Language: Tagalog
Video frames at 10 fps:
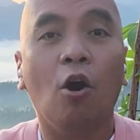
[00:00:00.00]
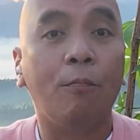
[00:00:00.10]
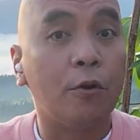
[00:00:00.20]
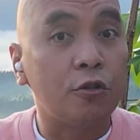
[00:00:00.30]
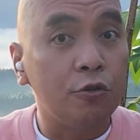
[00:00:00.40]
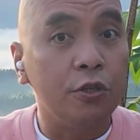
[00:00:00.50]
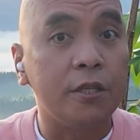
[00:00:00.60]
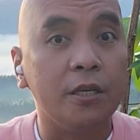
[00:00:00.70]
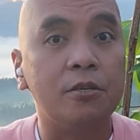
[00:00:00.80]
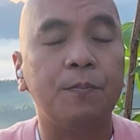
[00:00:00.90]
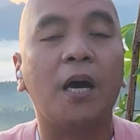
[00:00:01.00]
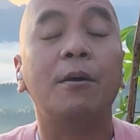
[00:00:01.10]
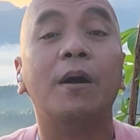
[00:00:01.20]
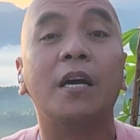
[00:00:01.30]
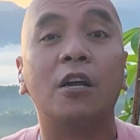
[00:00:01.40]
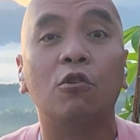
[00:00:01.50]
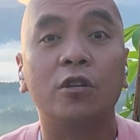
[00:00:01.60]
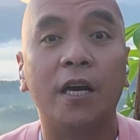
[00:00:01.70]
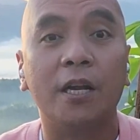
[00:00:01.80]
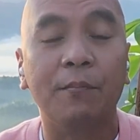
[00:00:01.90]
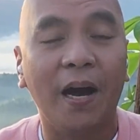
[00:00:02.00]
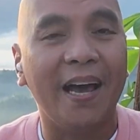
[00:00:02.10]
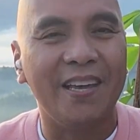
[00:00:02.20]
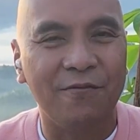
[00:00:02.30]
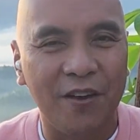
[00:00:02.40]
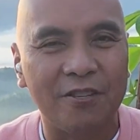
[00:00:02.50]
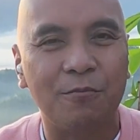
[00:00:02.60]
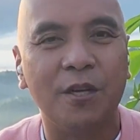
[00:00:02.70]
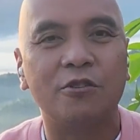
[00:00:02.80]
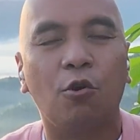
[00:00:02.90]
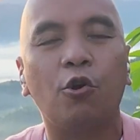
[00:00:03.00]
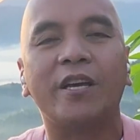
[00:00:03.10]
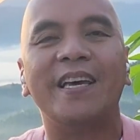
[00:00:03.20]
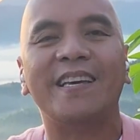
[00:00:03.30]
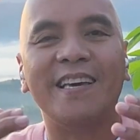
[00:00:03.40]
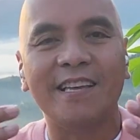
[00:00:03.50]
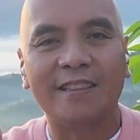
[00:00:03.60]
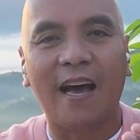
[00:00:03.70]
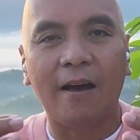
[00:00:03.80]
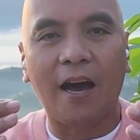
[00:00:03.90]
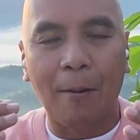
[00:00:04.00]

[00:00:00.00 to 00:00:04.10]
opportunities para magkaroon ka ng mga investments or kikita